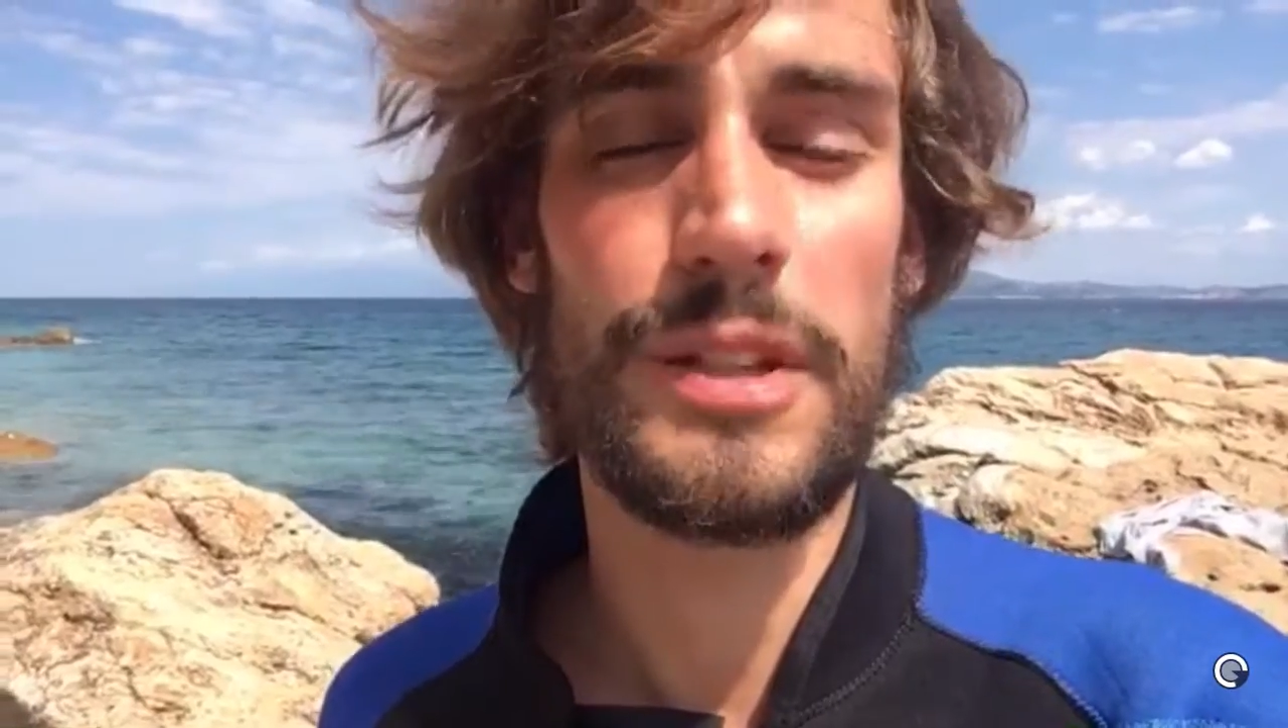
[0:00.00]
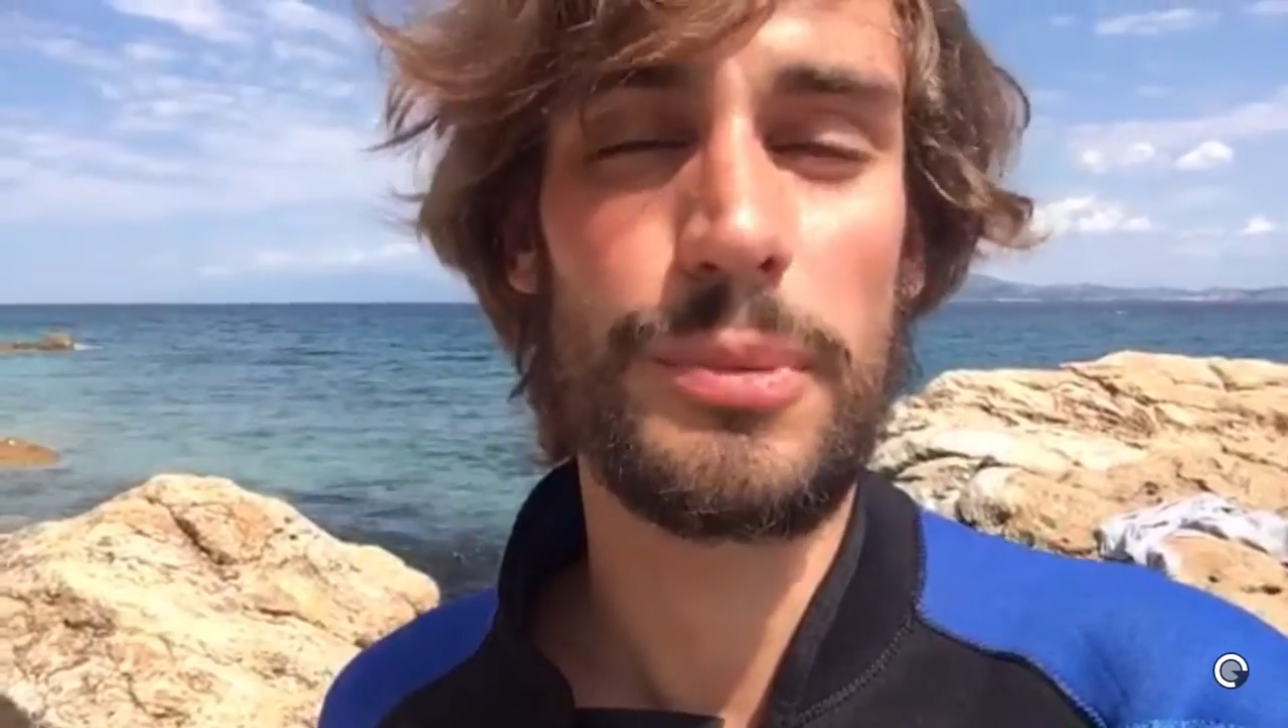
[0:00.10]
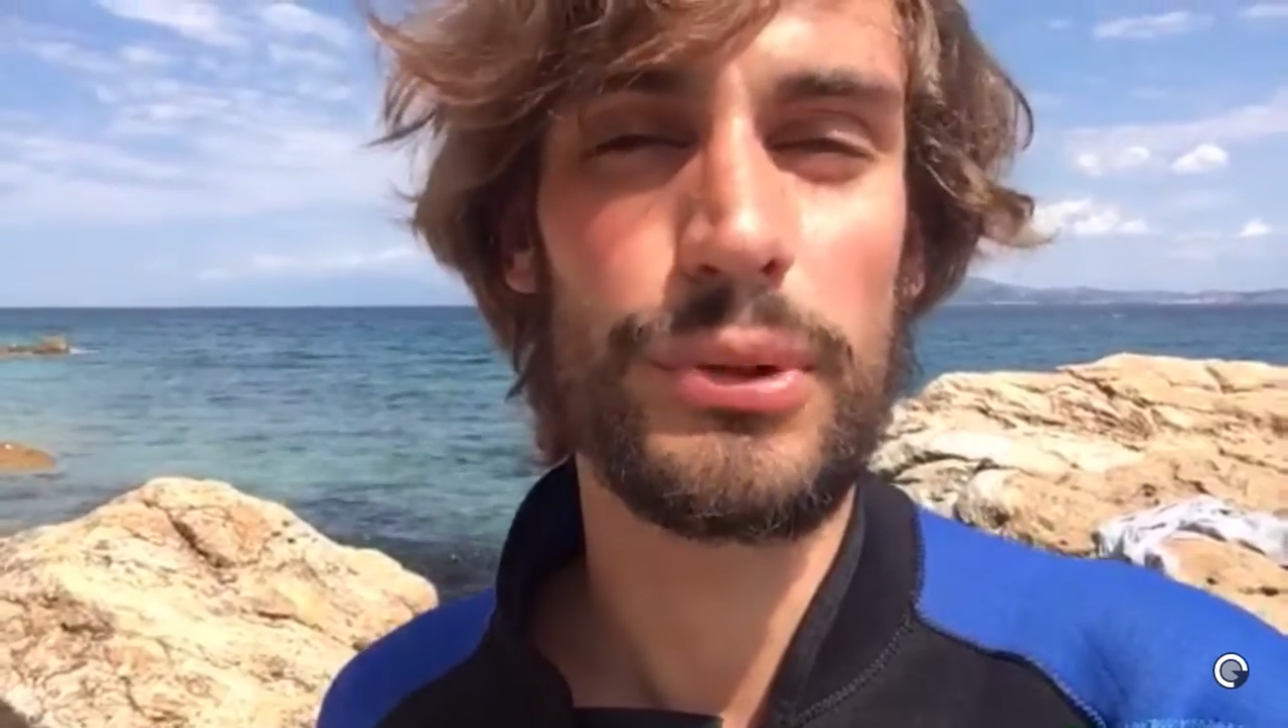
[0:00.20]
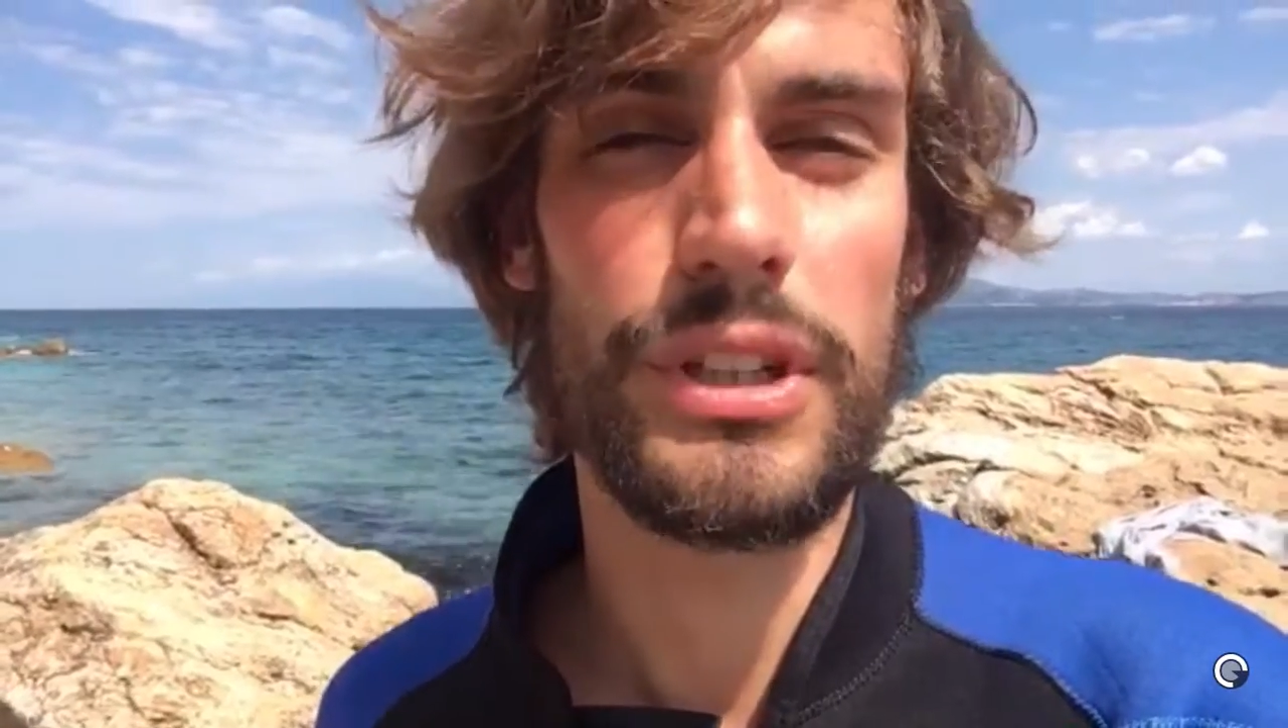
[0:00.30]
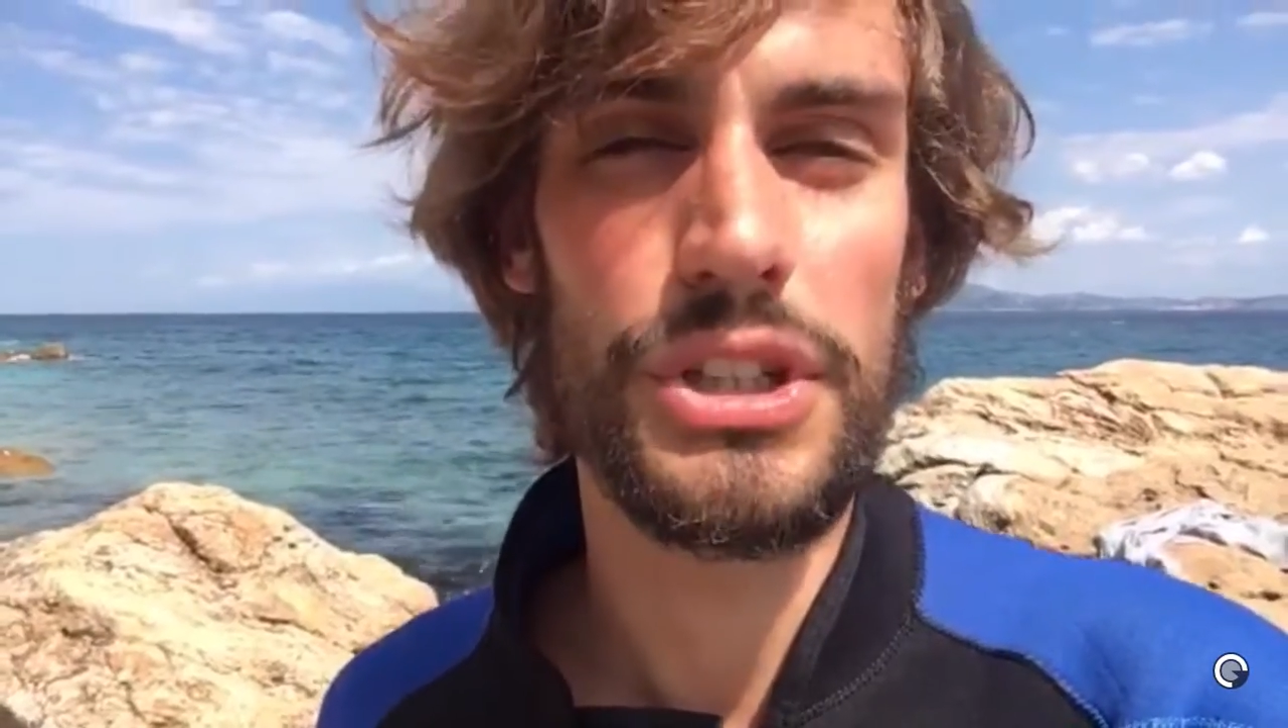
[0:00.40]

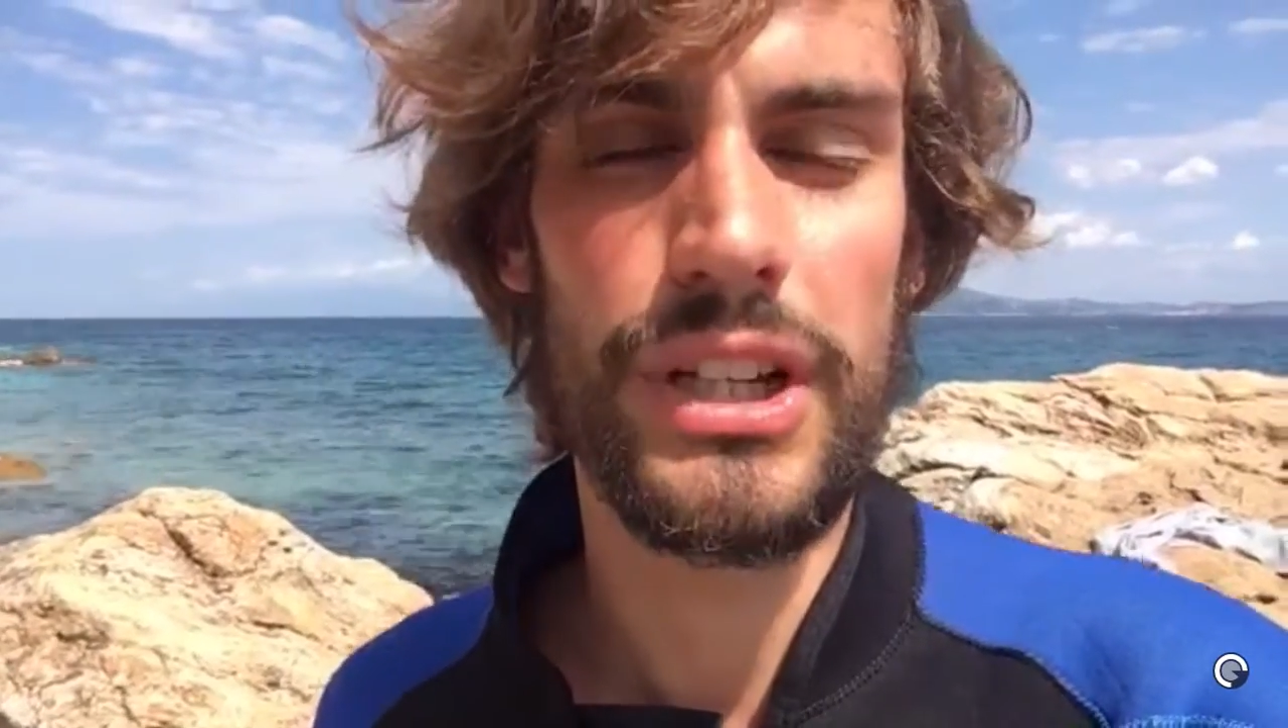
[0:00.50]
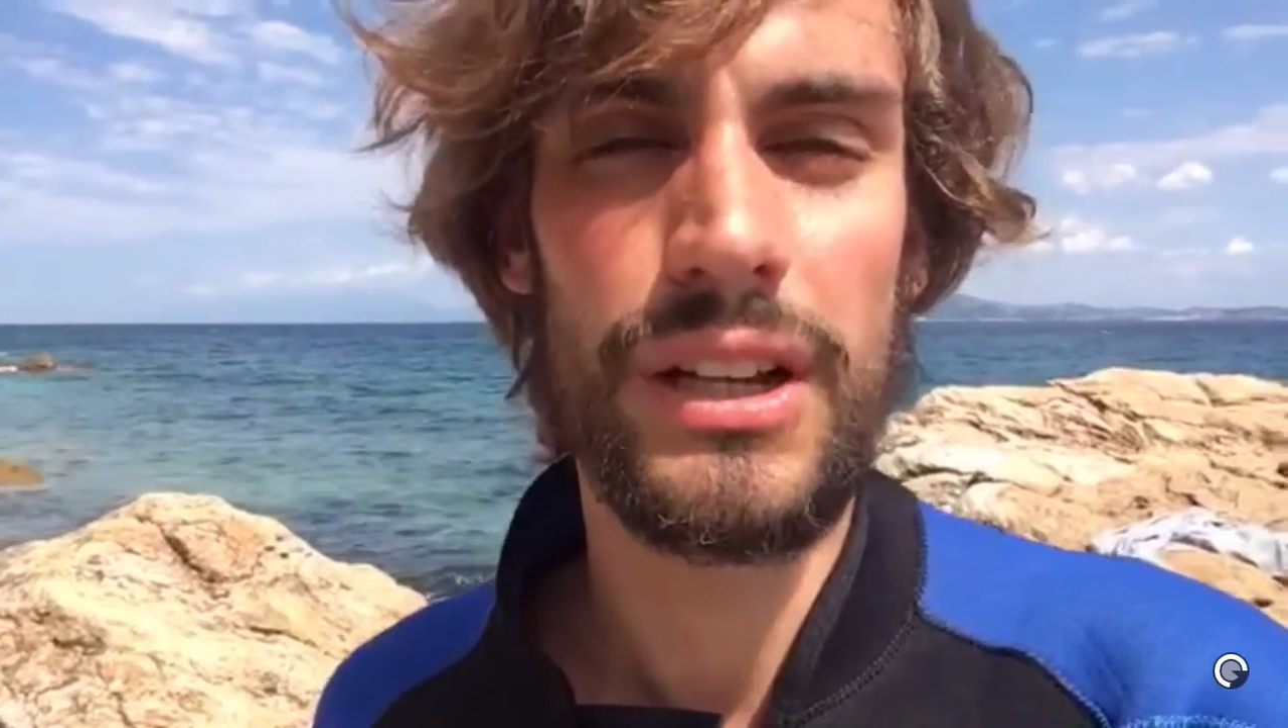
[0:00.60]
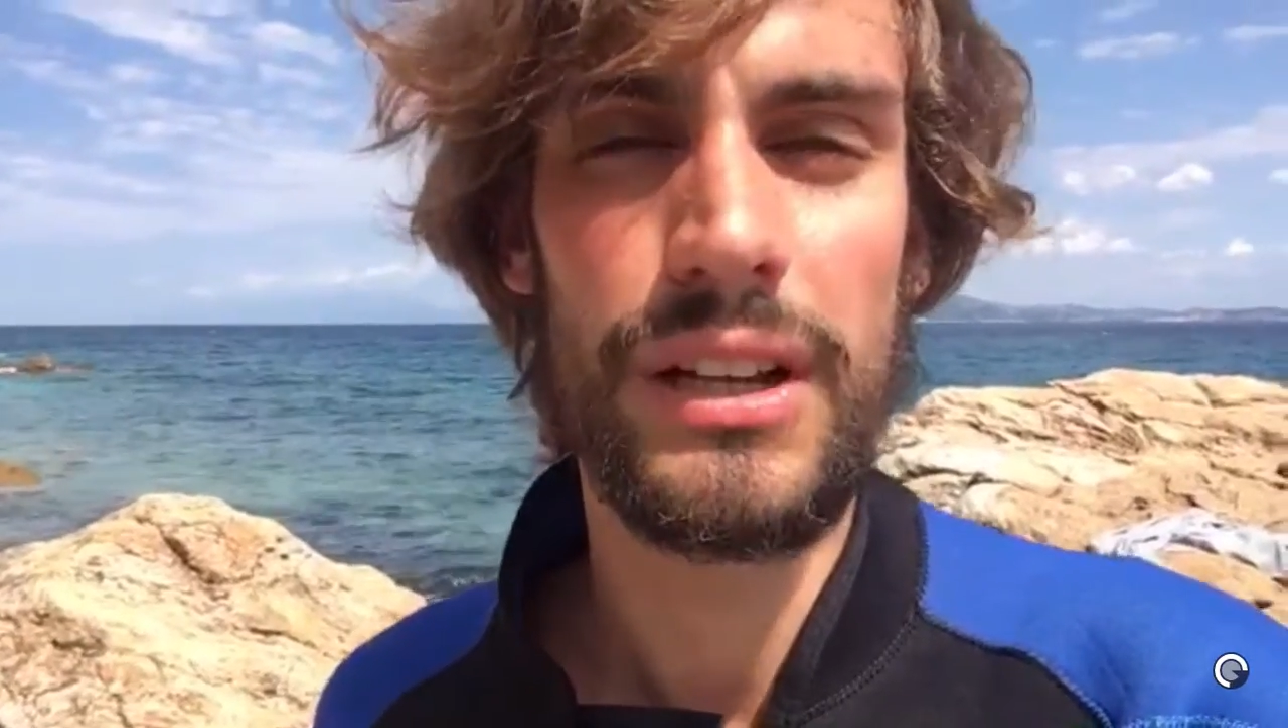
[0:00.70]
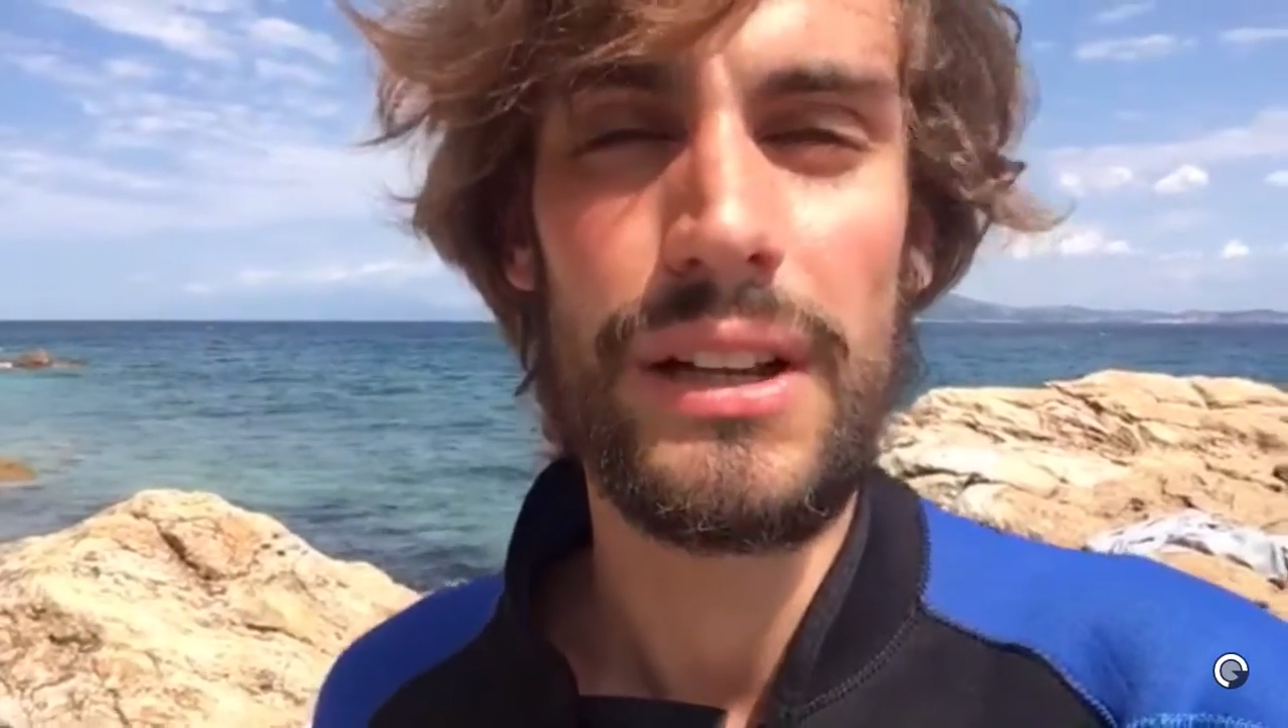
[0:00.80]
protégées,